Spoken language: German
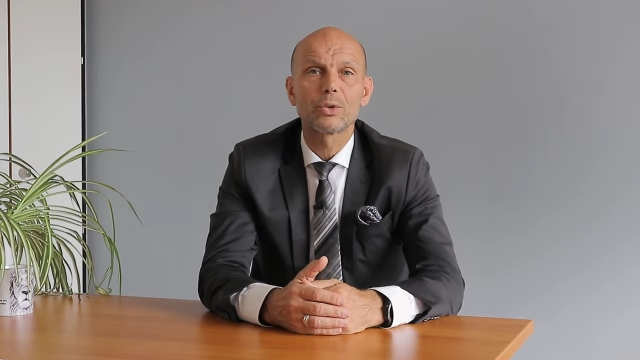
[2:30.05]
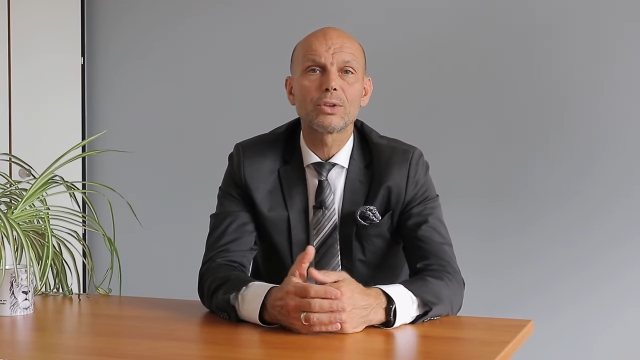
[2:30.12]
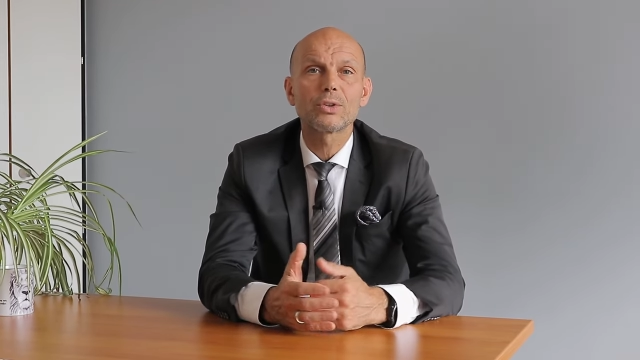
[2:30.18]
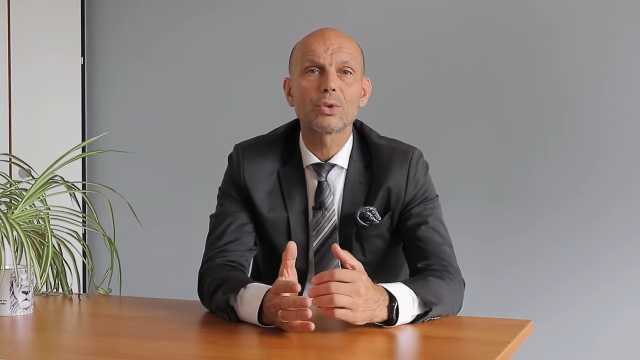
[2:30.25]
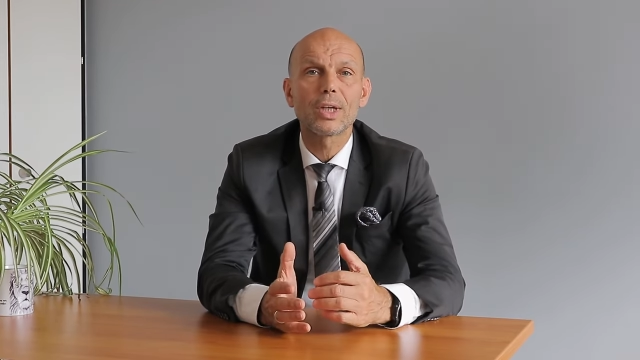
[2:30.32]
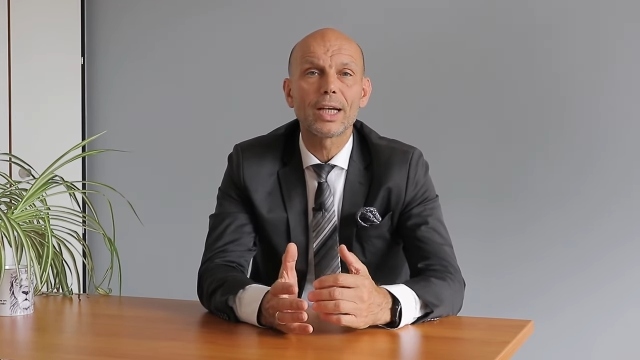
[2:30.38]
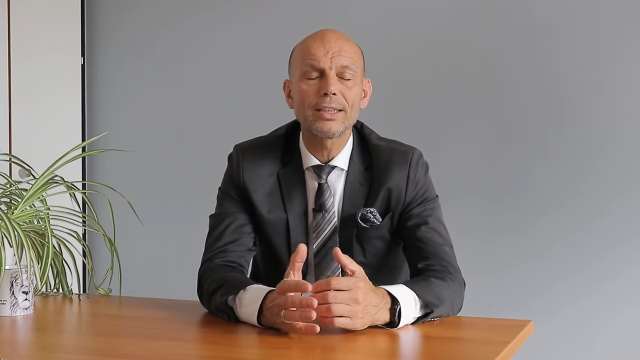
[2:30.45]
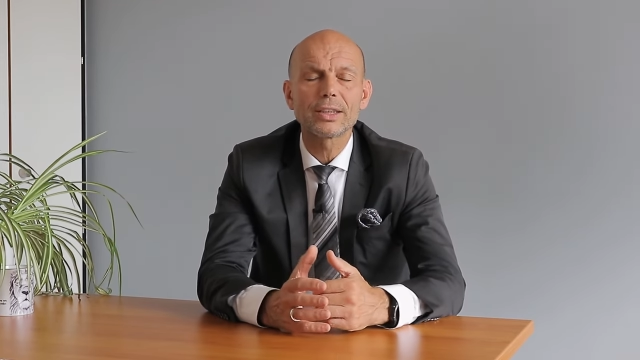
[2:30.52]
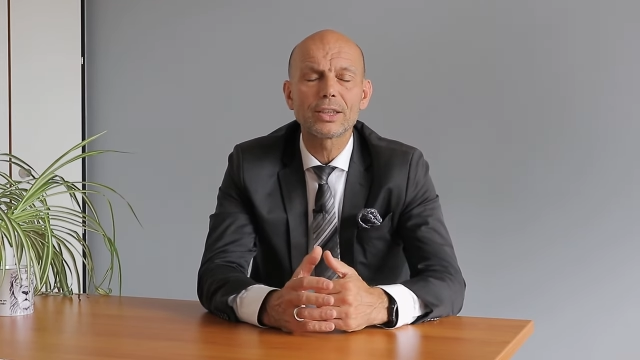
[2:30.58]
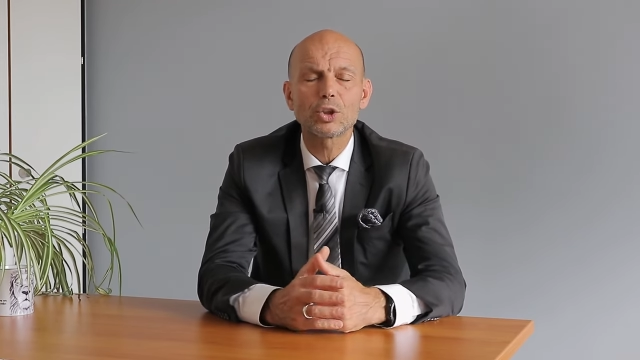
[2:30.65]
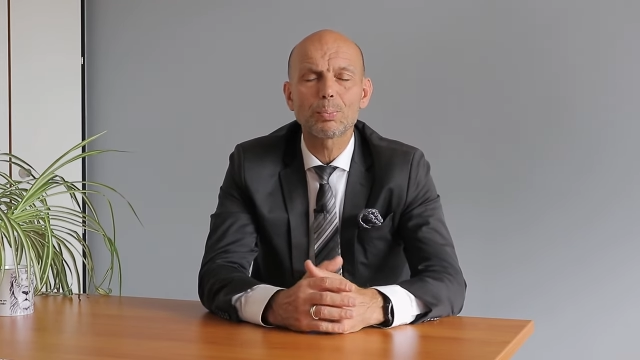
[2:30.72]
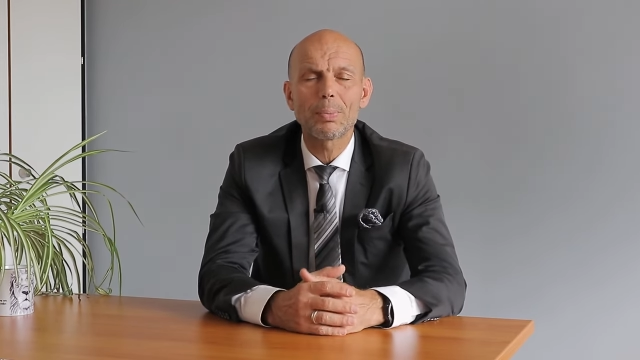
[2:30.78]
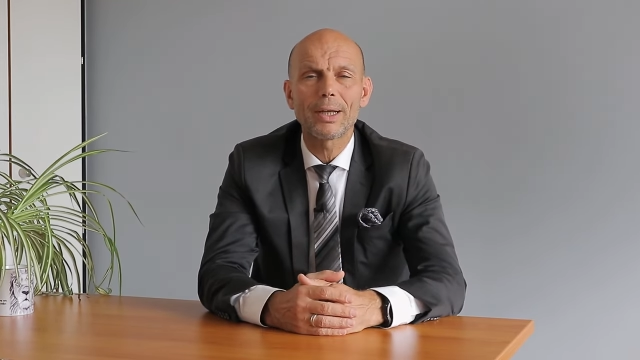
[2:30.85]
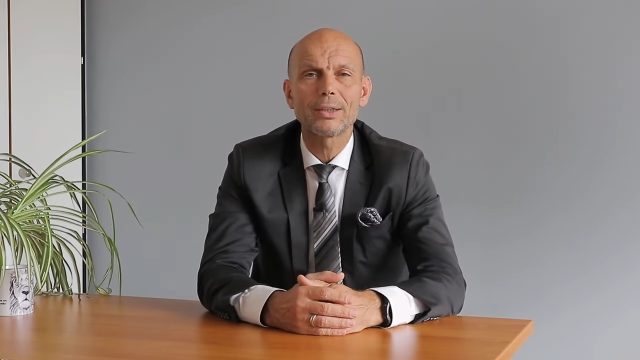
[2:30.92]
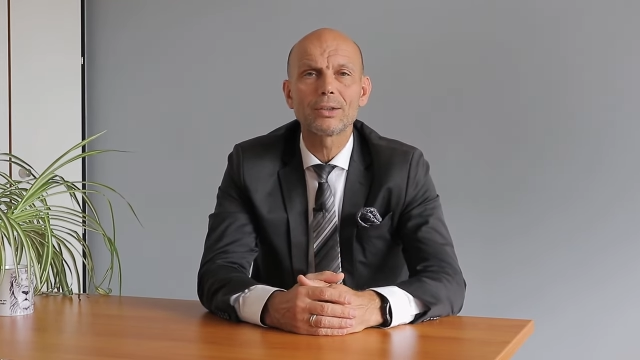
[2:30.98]
sodass du
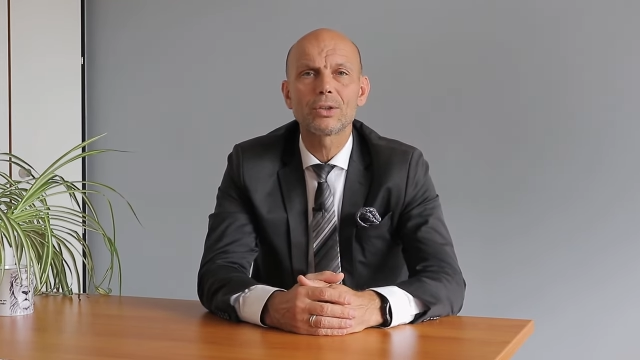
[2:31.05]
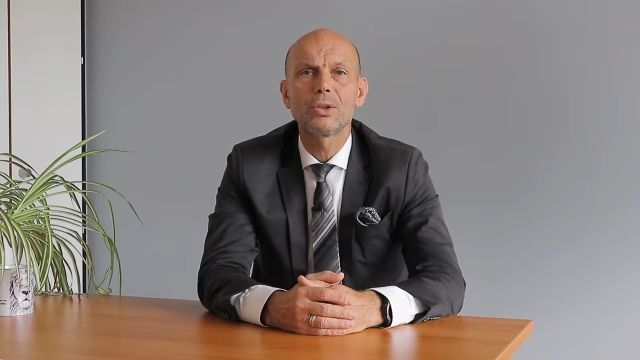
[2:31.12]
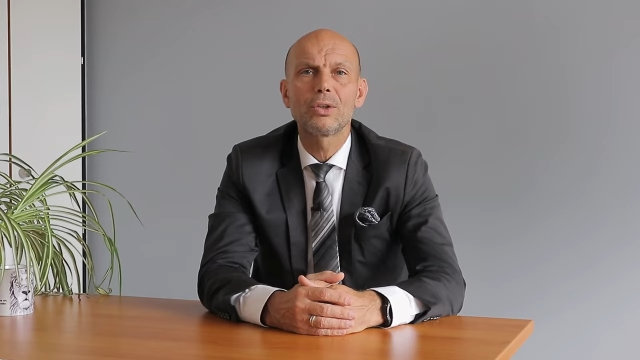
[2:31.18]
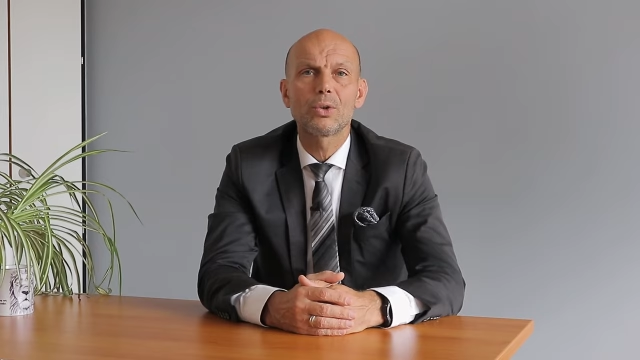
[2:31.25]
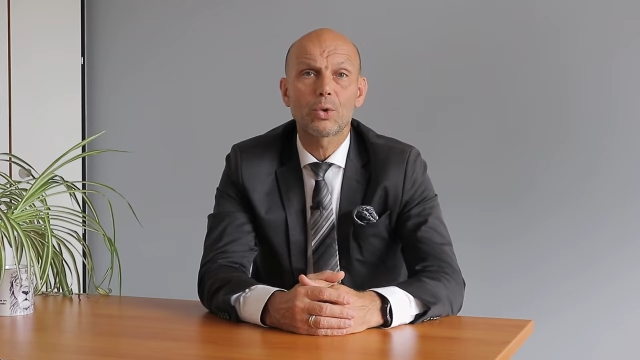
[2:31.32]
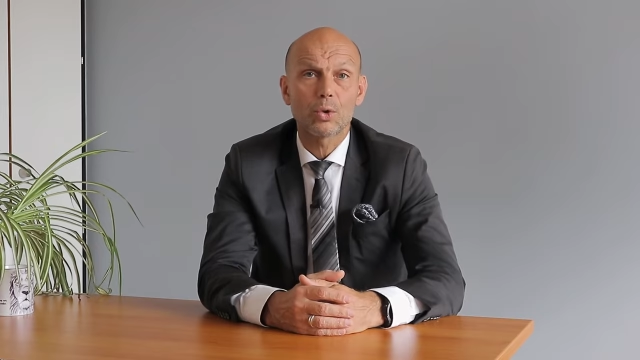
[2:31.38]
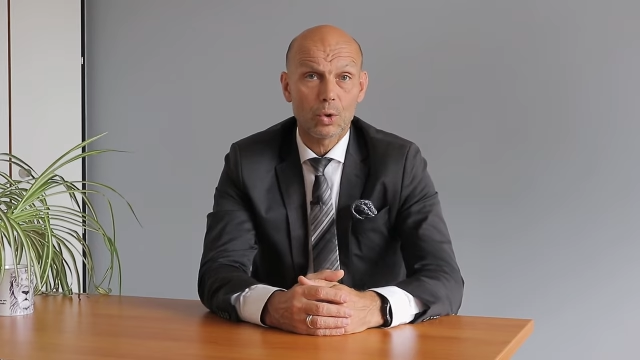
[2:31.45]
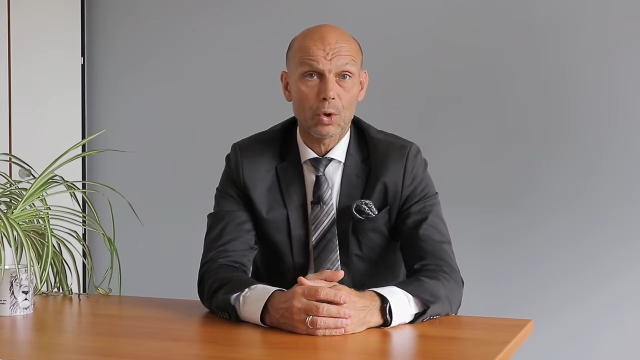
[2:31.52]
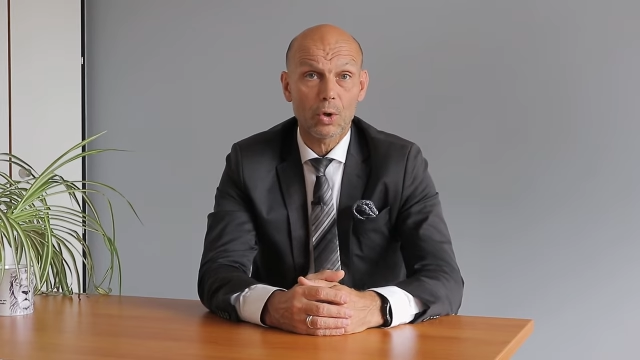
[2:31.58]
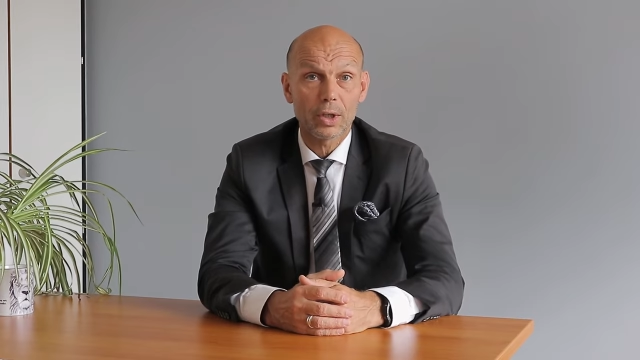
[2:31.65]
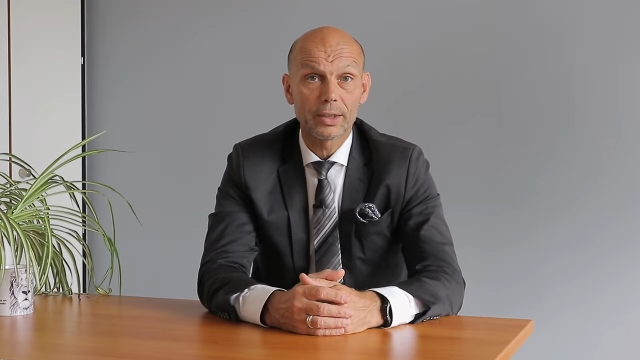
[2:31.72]
ganz entspannt und